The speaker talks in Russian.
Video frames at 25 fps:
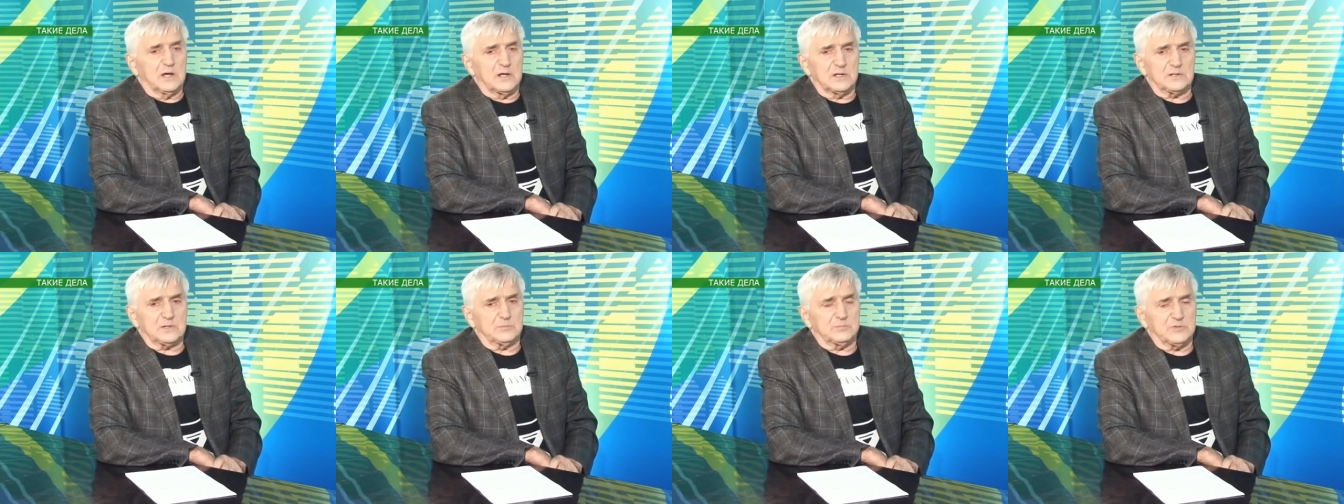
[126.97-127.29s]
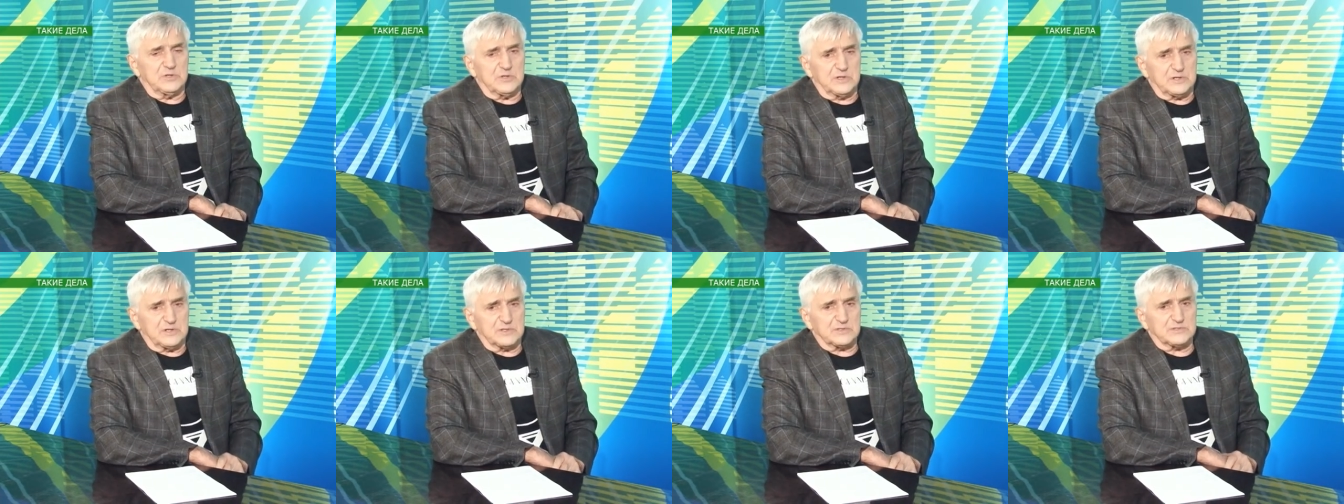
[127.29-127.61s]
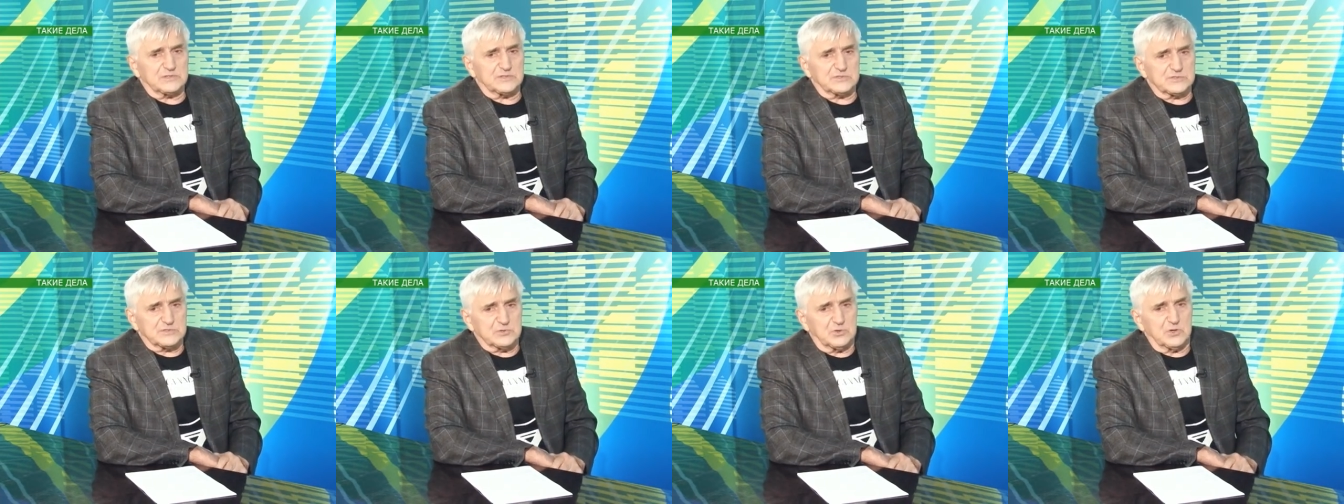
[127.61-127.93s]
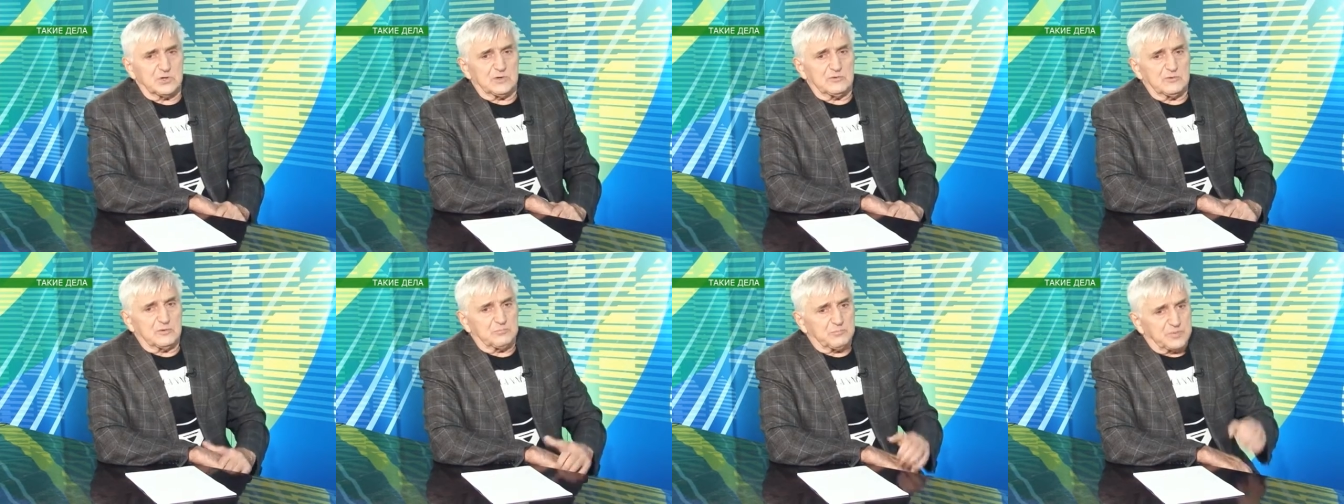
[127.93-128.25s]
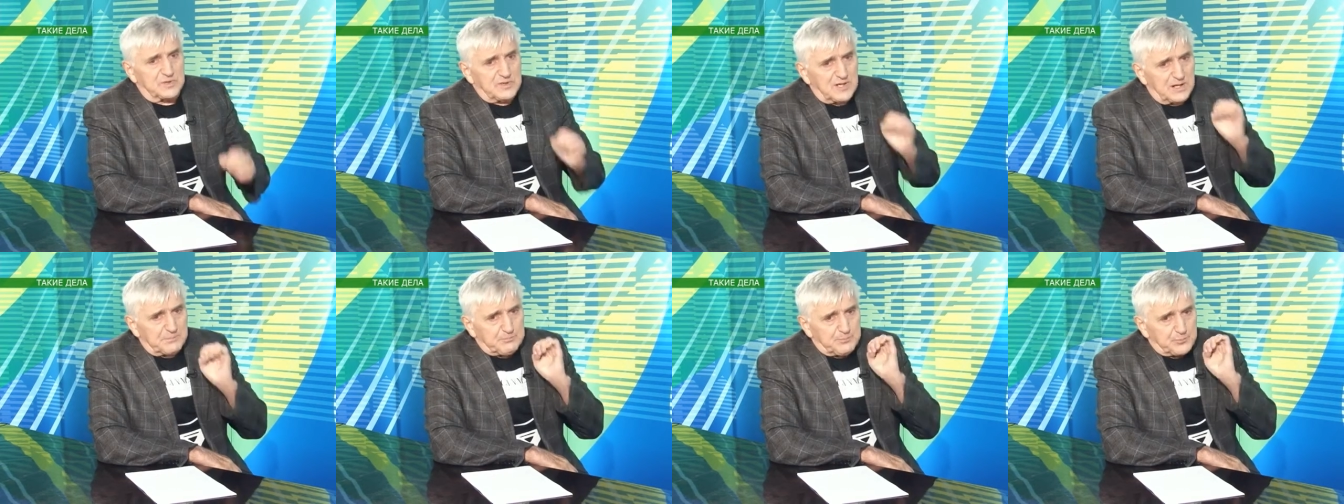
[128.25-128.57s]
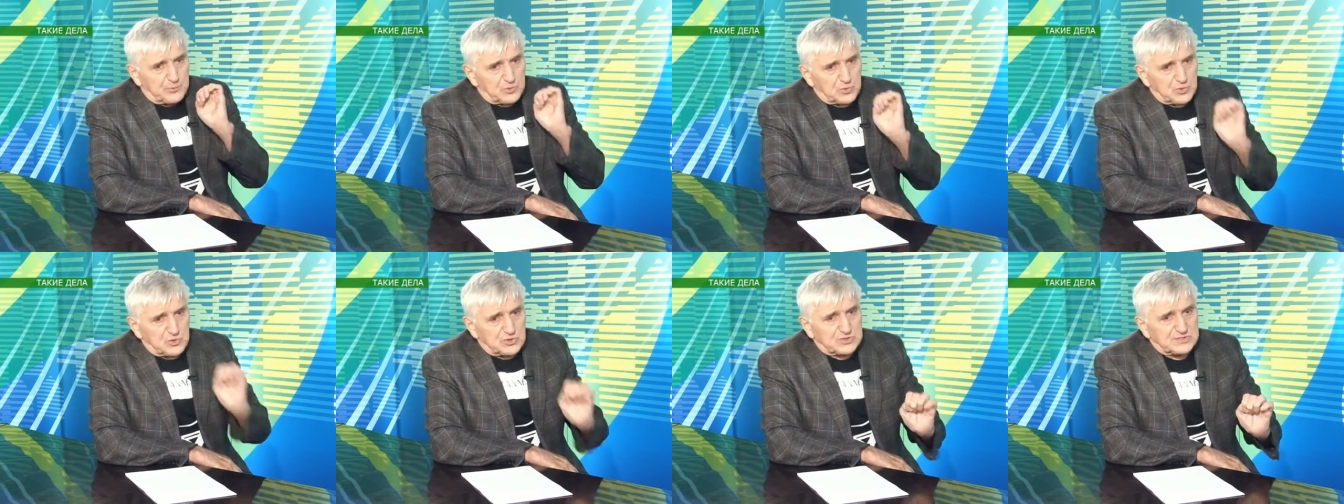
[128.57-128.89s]
Это было, конечно, здорово. Была
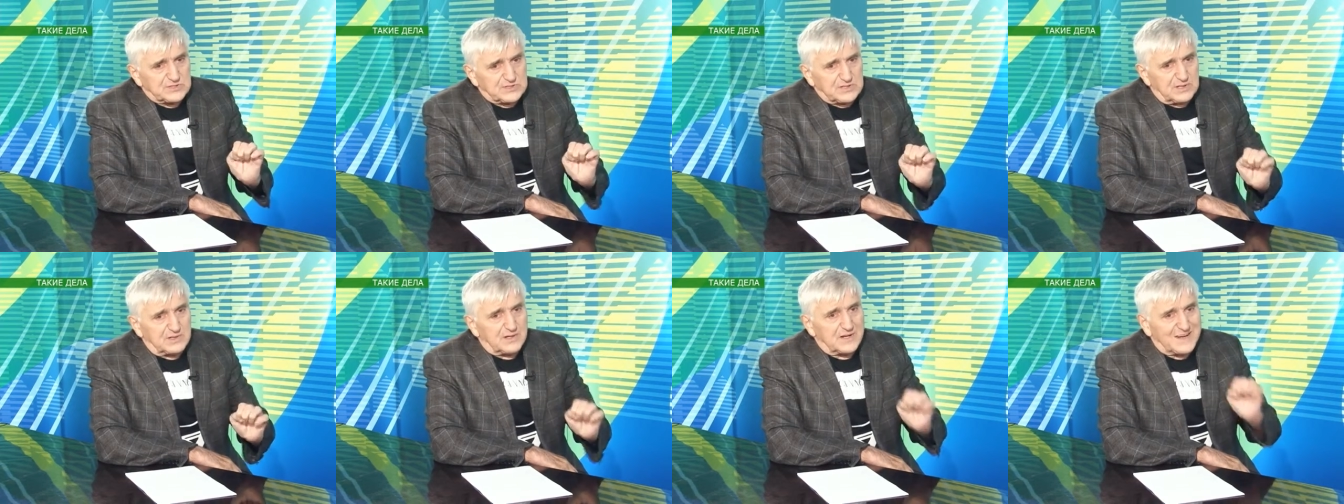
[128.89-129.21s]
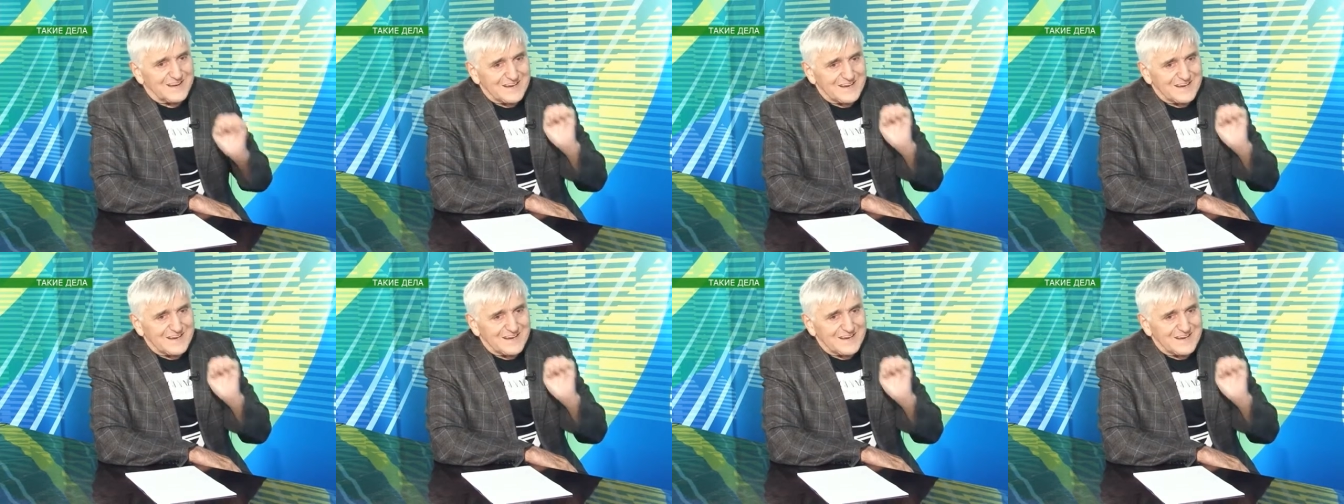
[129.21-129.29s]
просто